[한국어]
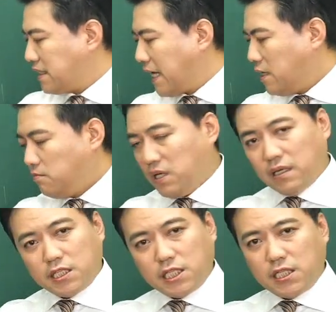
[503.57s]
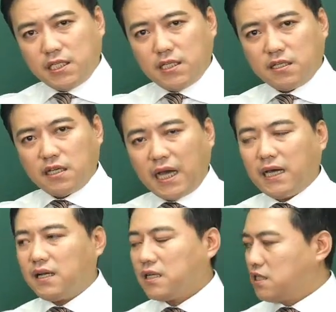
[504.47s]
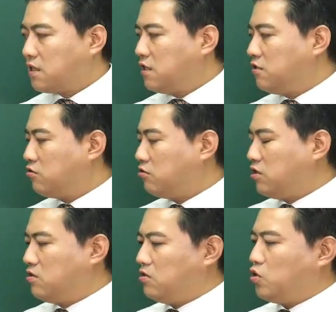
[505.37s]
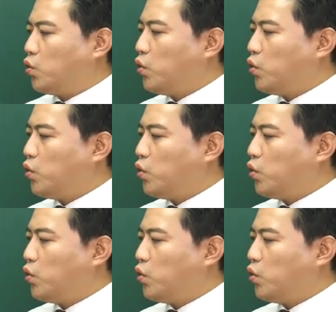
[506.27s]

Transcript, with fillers: 삶의 질을 하락시킬 수 있는